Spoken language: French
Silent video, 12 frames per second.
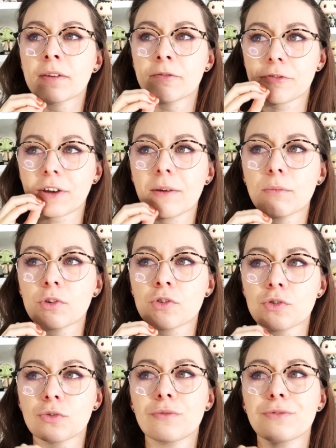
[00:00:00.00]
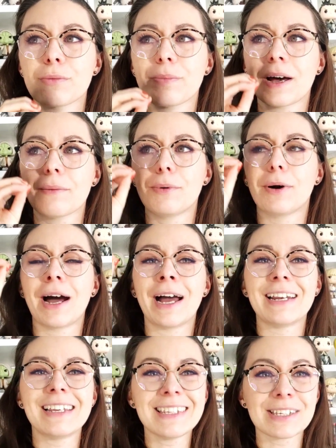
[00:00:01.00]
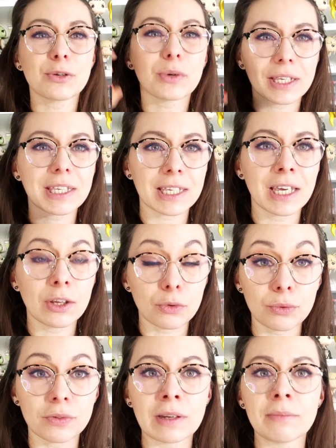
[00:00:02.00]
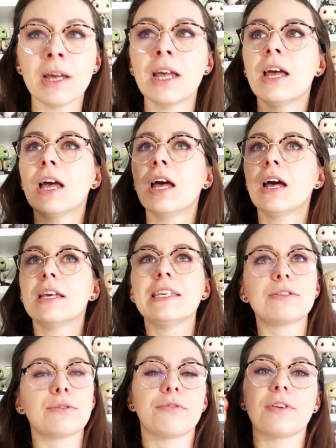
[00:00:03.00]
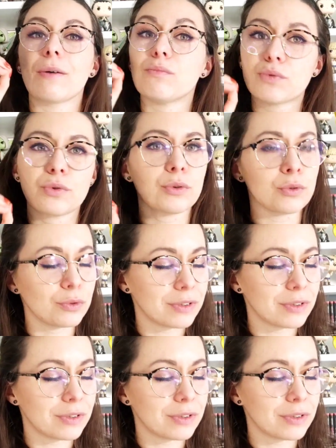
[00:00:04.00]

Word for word: vraiment, je trouve que par rapport à l'historique du film, ils ont fait un boulot de